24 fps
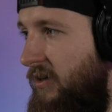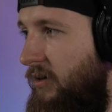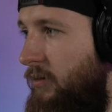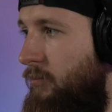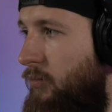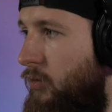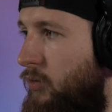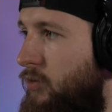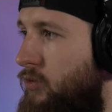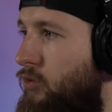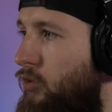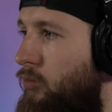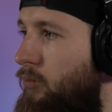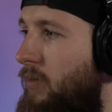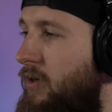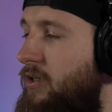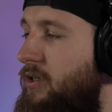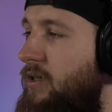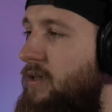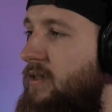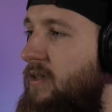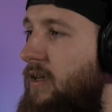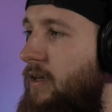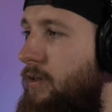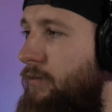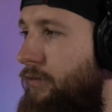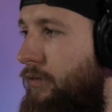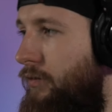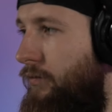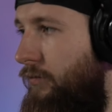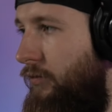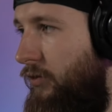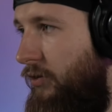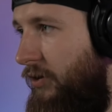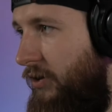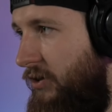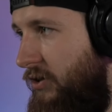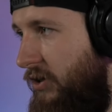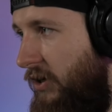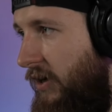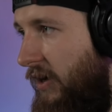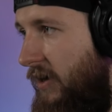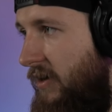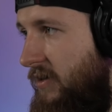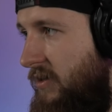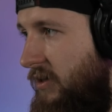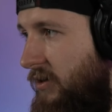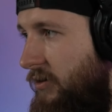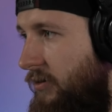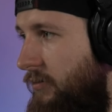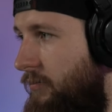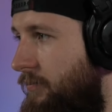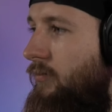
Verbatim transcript: Po prostu on ma się znaleźć w tym folderze Geyser.